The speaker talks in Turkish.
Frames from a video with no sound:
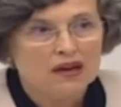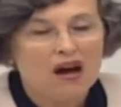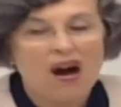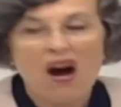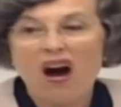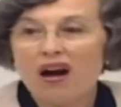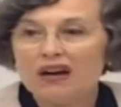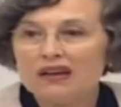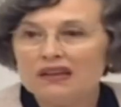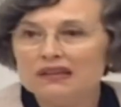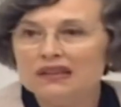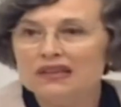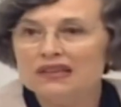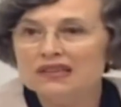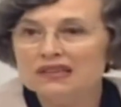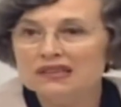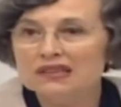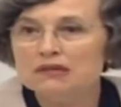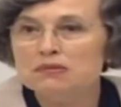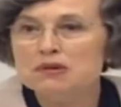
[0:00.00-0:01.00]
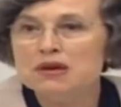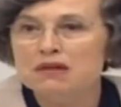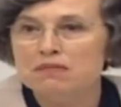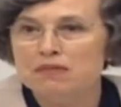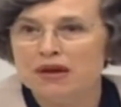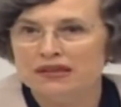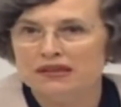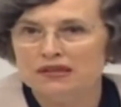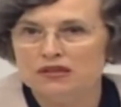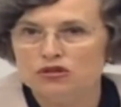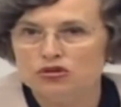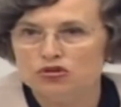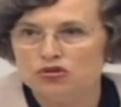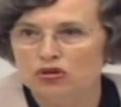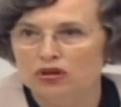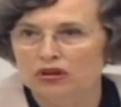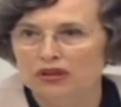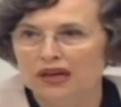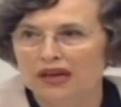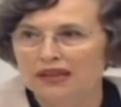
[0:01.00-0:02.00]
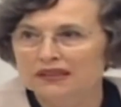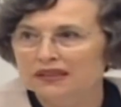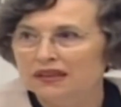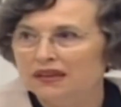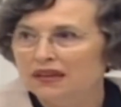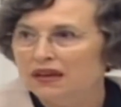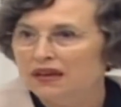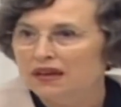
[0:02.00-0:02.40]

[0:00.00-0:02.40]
haklarını bilmek istiyorlar.